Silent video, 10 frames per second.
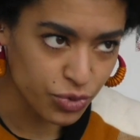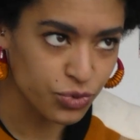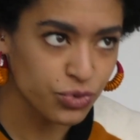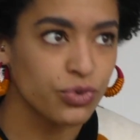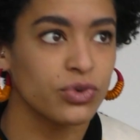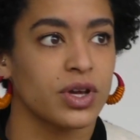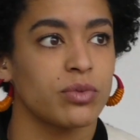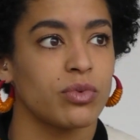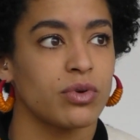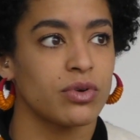le coup,
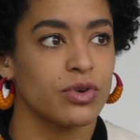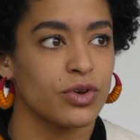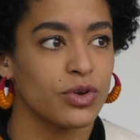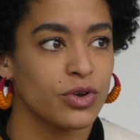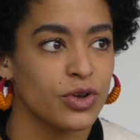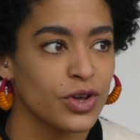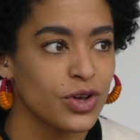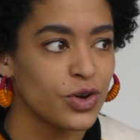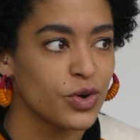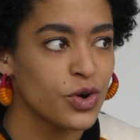totalement euh,
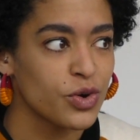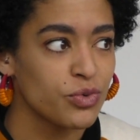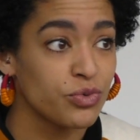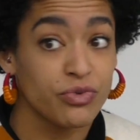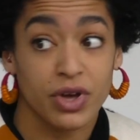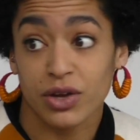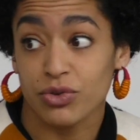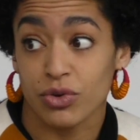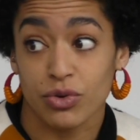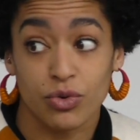
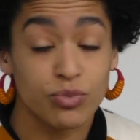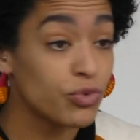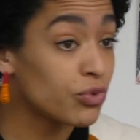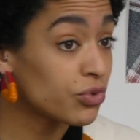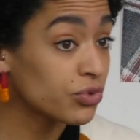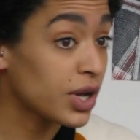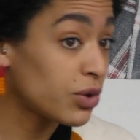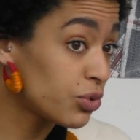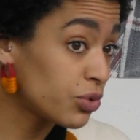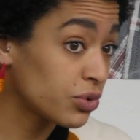ouverte au monde, à
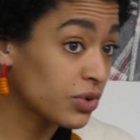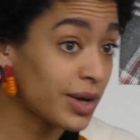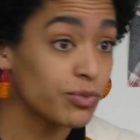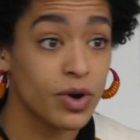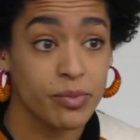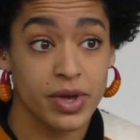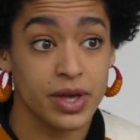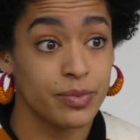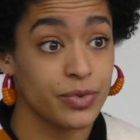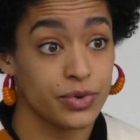l'autre, à
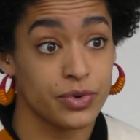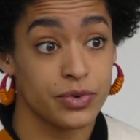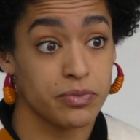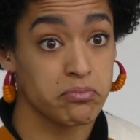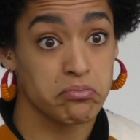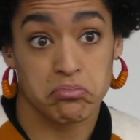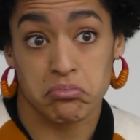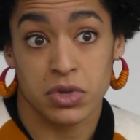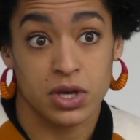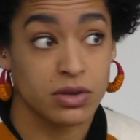moi-même,
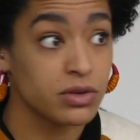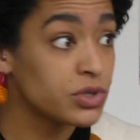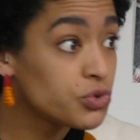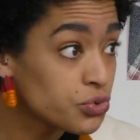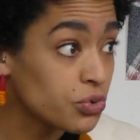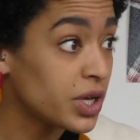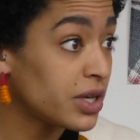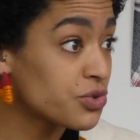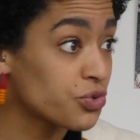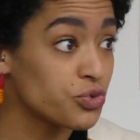qui tu
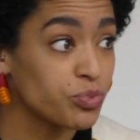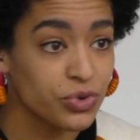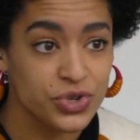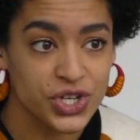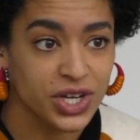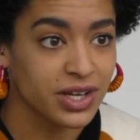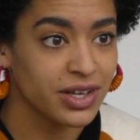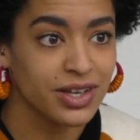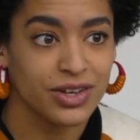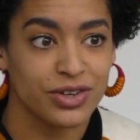es, ce que tu peux te
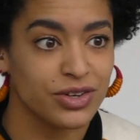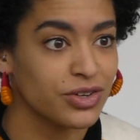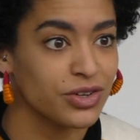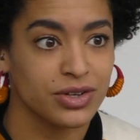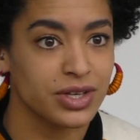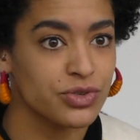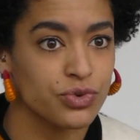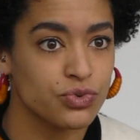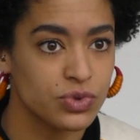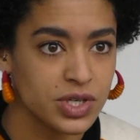gérer, qu'est-ce
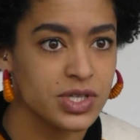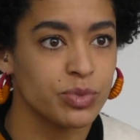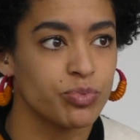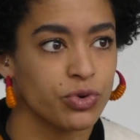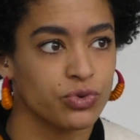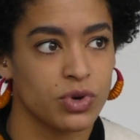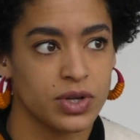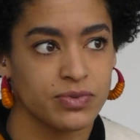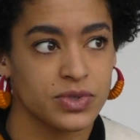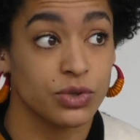que tu décides pour
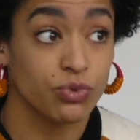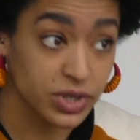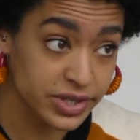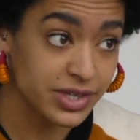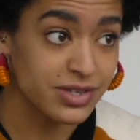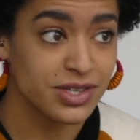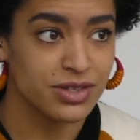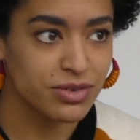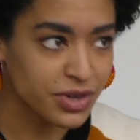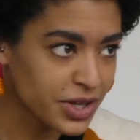toi, c'est toi qui
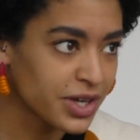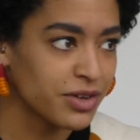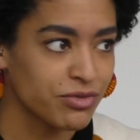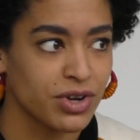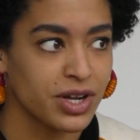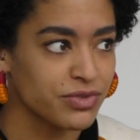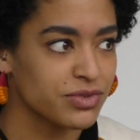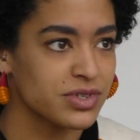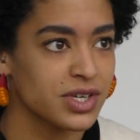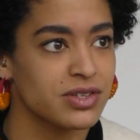décides. Voilà,
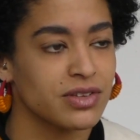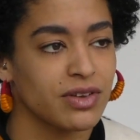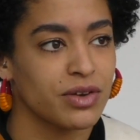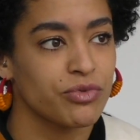ça c'était un